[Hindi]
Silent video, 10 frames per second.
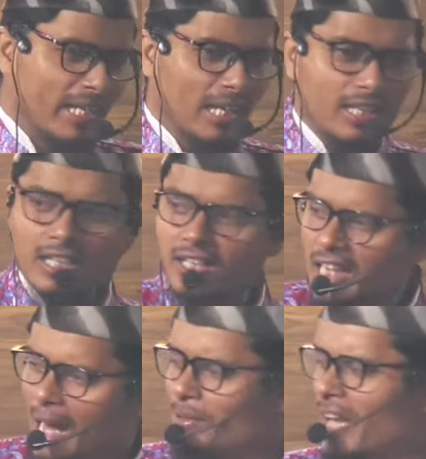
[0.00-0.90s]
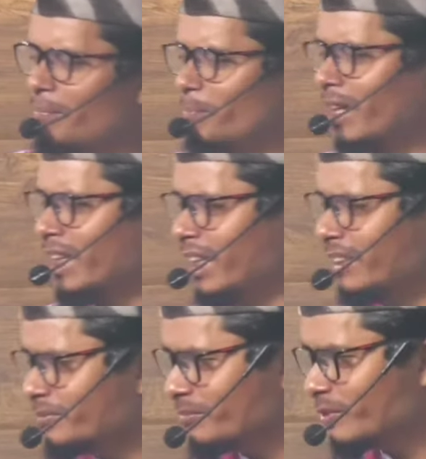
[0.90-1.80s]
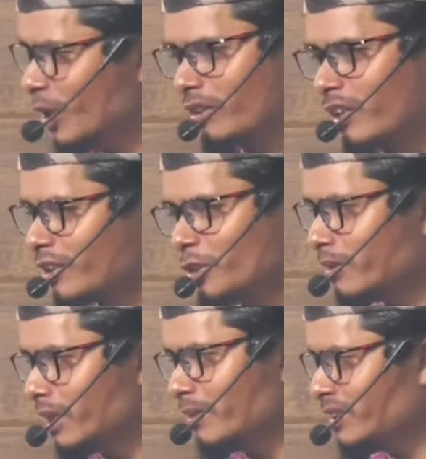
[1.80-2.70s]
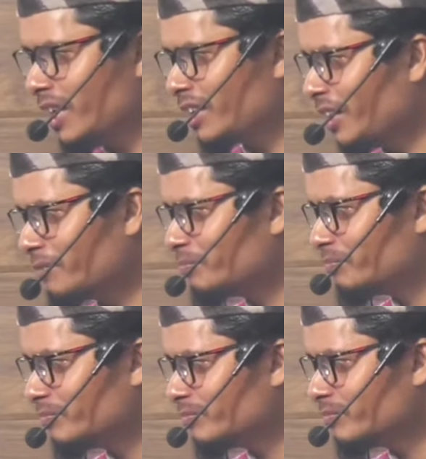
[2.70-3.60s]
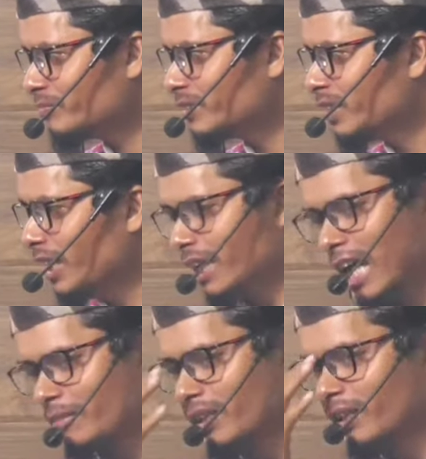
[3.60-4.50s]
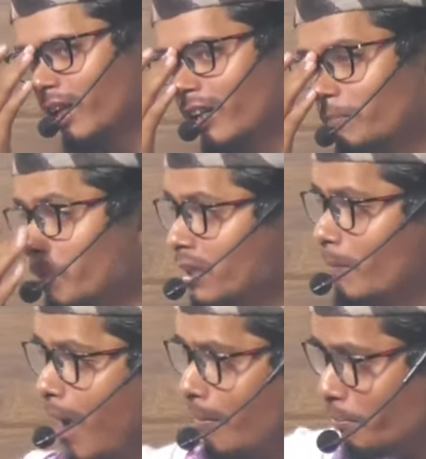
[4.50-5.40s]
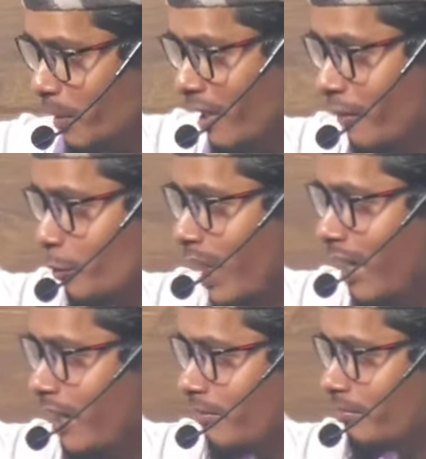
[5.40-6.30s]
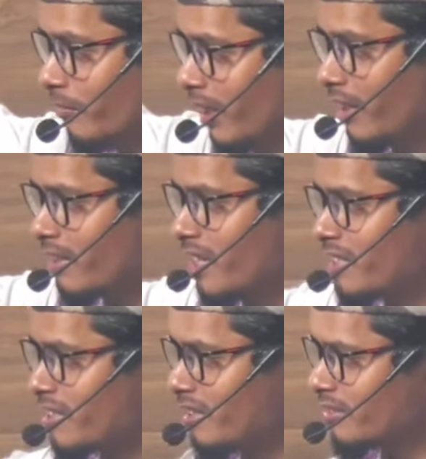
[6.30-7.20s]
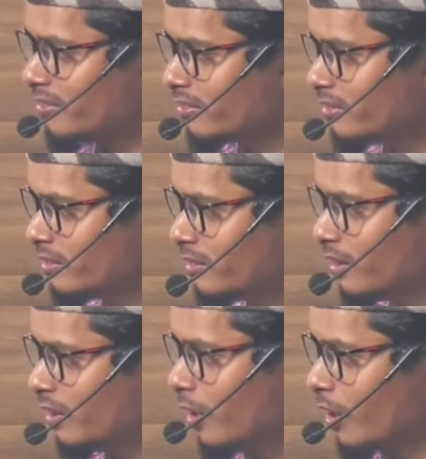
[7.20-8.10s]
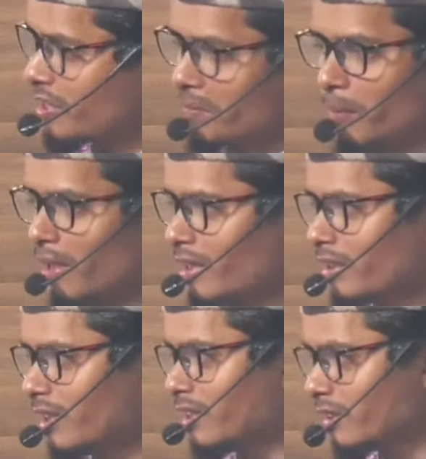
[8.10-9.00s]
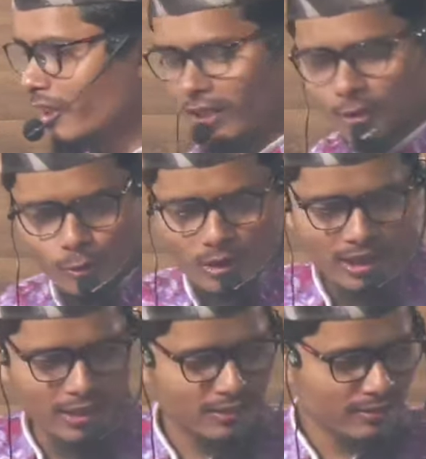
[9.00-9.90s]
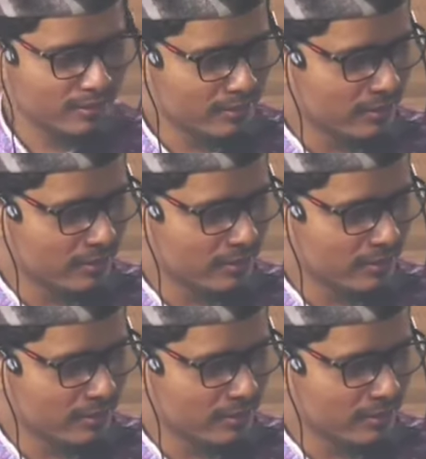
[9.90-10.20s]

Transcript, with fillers: भाई मेडिकल की किताबें आप पढ़ लें डॉक्टर नहीं नहीं बन जाएंगे आप एक आदमी इंटरनेट पर तमाम पीडीएफ उठा ले मेडिकल साइंस की और सब पढ़ के अगले दिन क्लिनिक खोल ले